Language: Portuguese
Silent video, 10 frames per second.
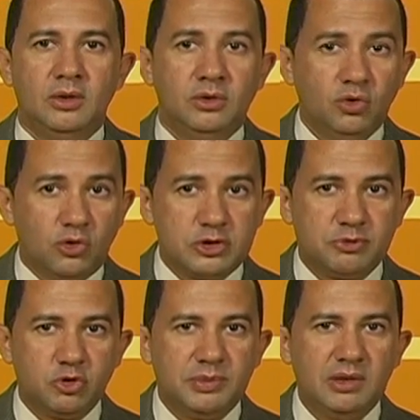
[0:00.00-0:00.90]
No
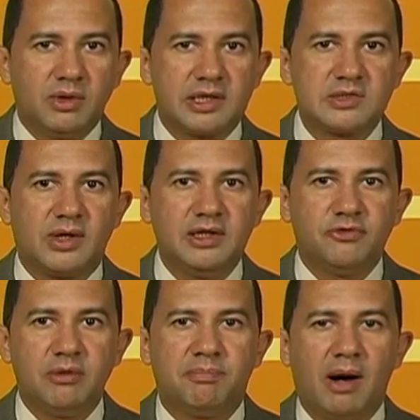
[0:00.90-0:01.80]
último domingo, Araçuaí
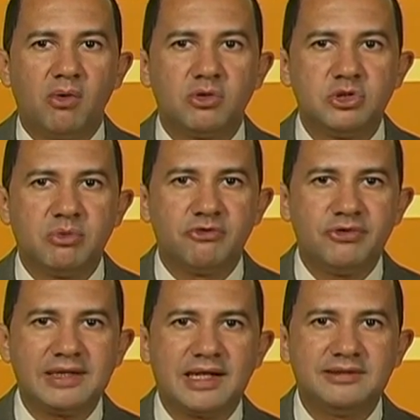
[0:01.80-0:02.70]
foi palco de uma
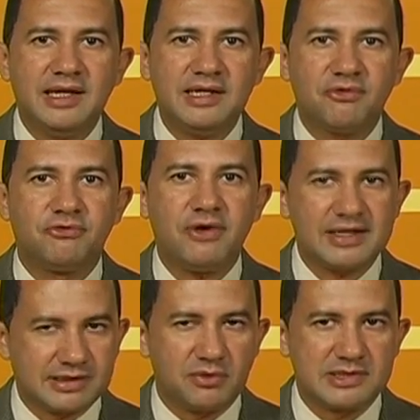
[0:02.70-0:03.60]
verdadeira
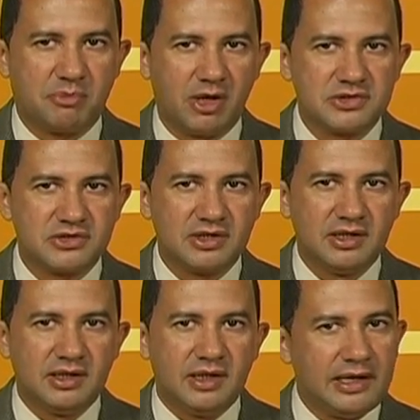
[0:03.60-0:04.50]
festa do esporte.
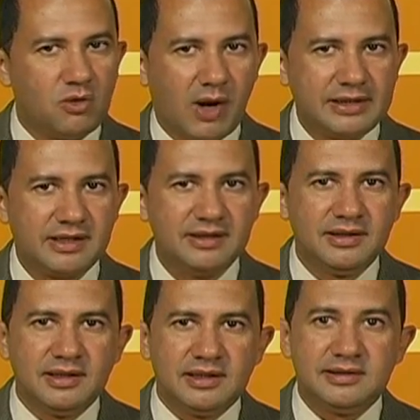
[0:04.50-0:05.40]
Em quadra,
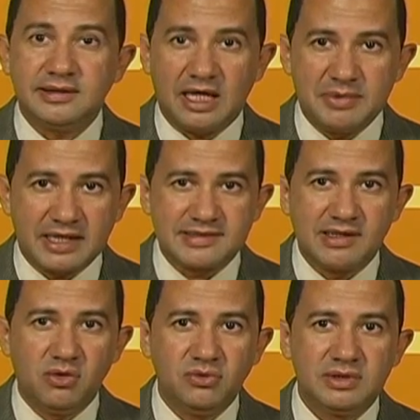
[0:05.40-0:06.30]

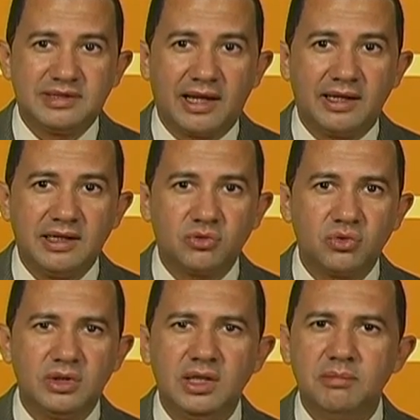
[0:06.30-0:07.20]
determinação,
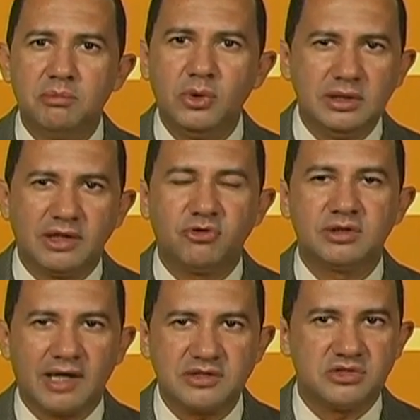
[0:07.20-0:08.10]
talento e muita
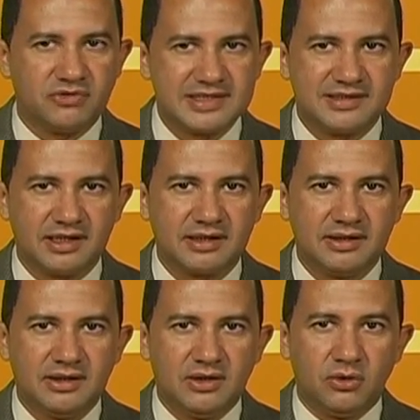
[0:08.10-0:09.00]
vontade de vencer.
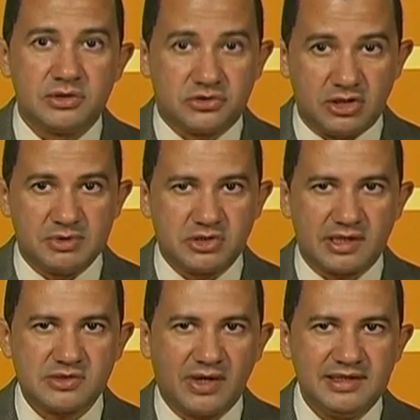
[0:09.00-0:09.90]
Os times de
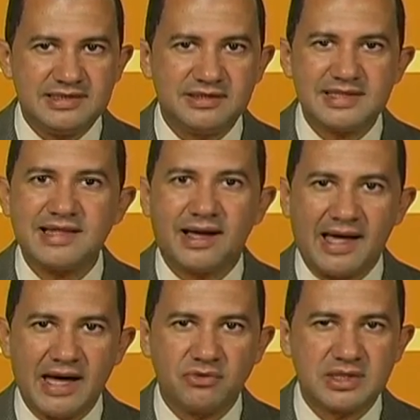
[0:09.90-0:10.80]
Araçuaí se
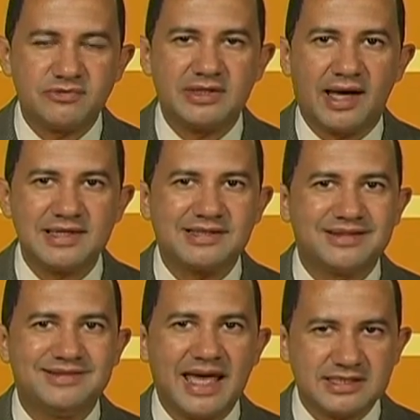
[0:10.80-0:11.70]
destacaram nas finais da
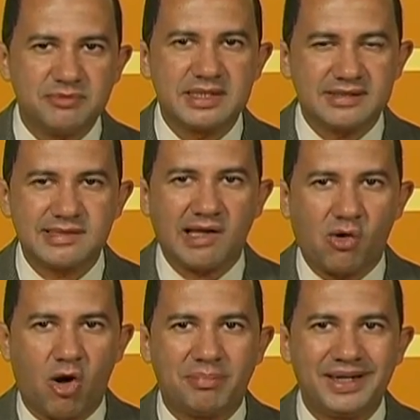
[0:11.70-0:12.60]
16ª
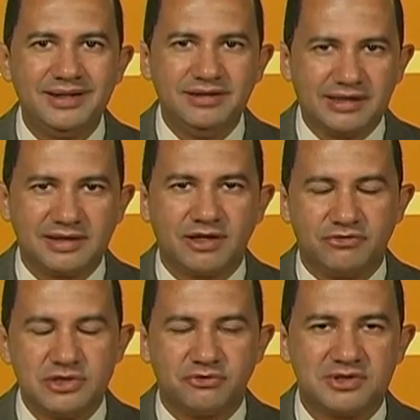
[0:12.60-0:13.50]
Copa
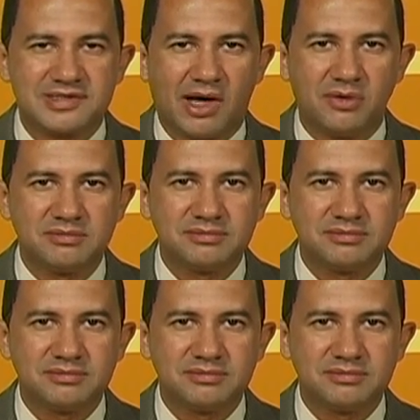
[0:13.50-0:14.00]
InterTV de Futsal.